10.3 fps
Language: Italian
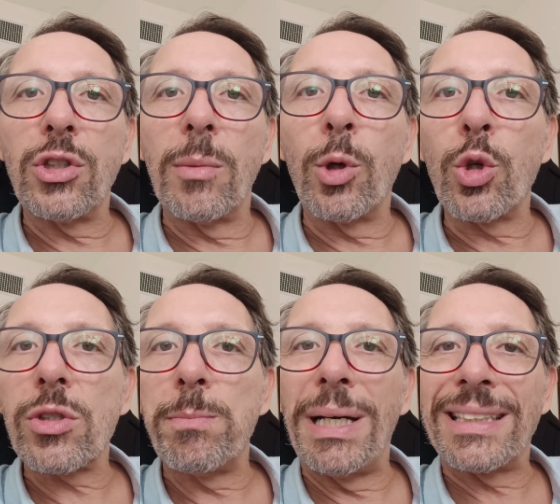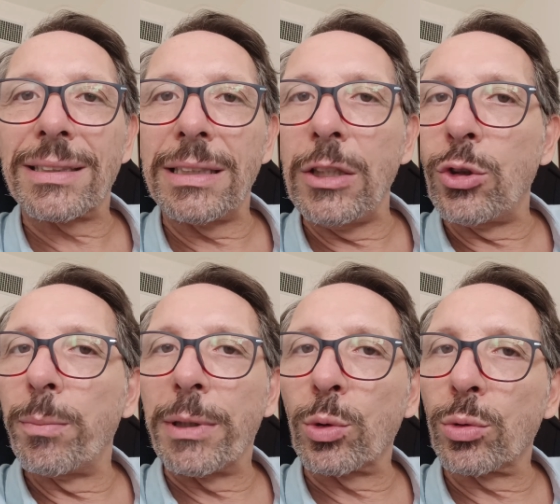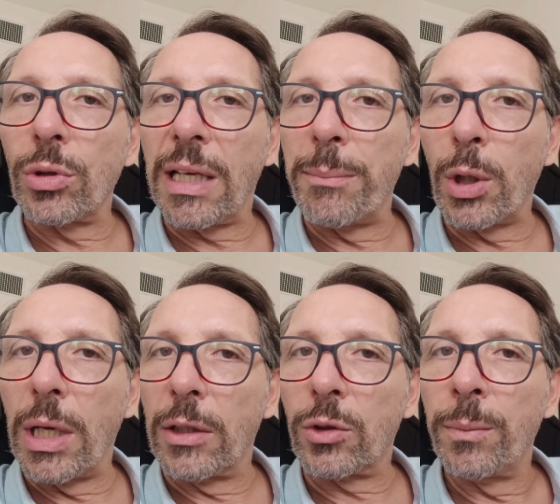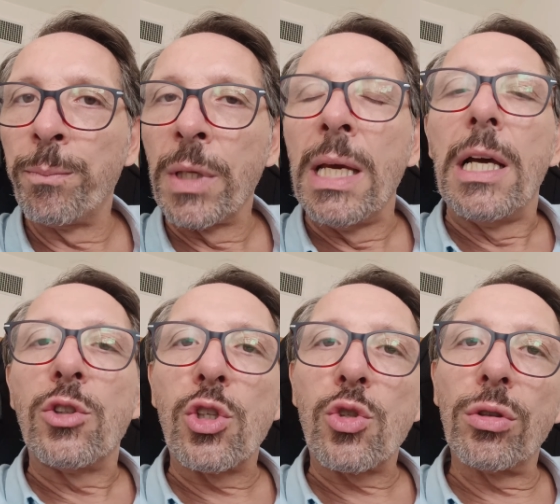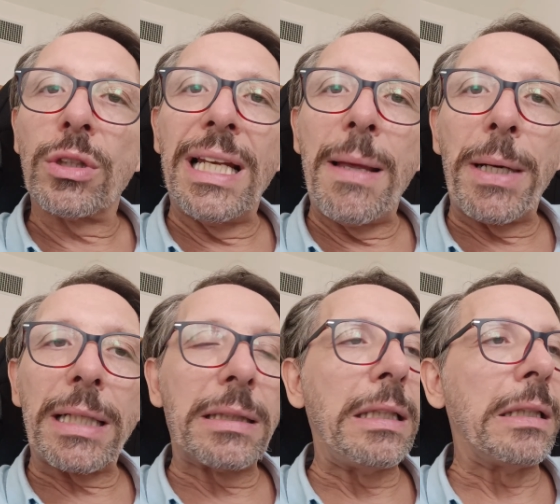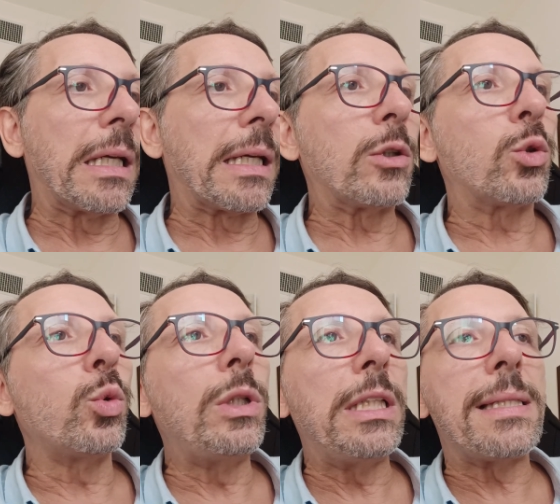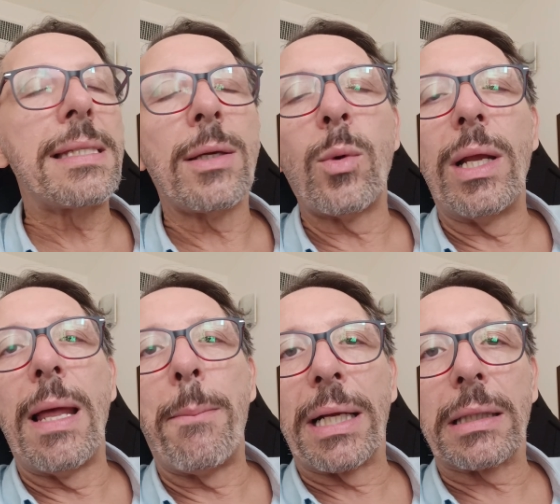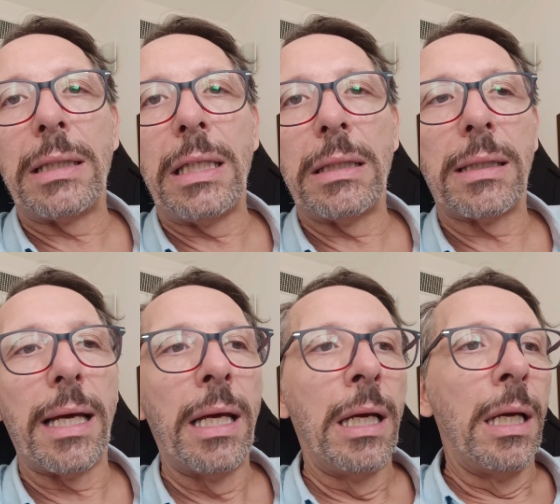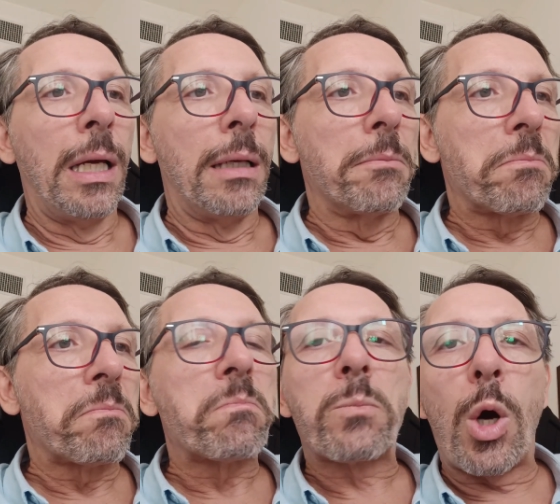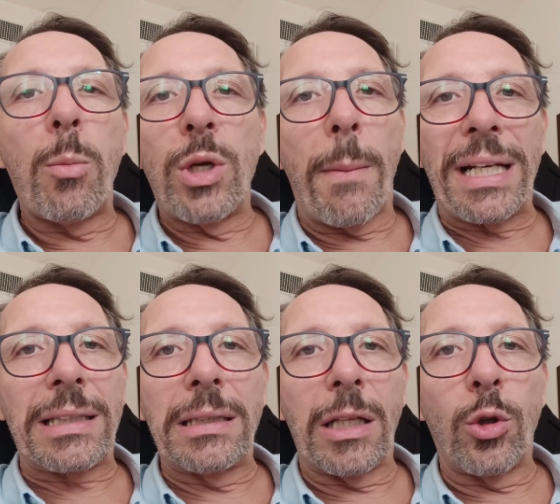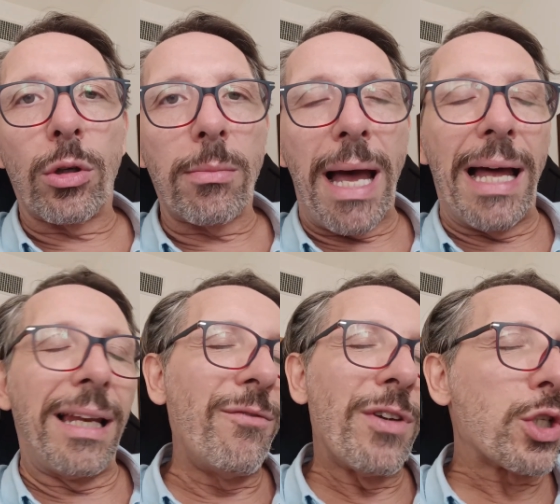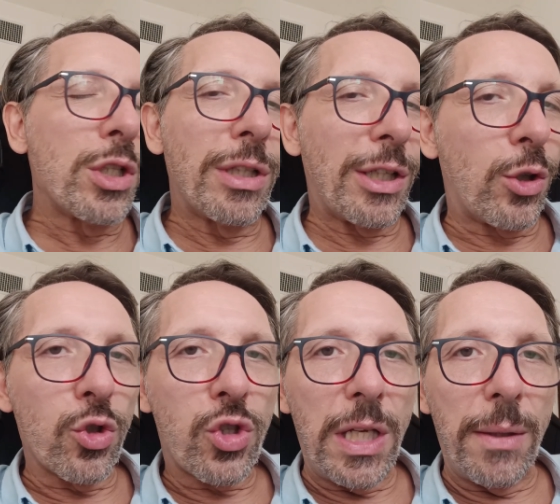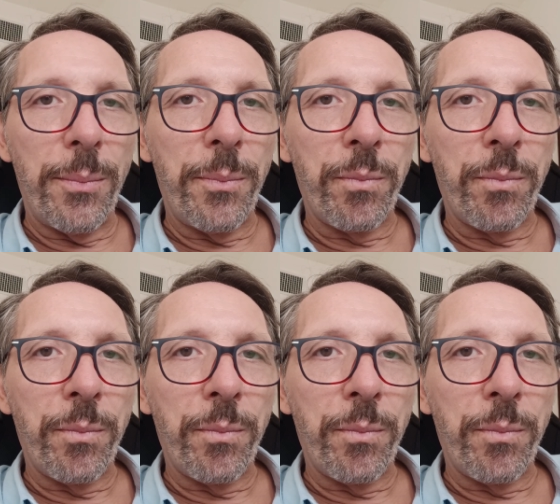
diciamo, lo spartito per tutto il campionato. Ci sono delle partite che tu inizi quelle partite come una partita normale, invece non è così.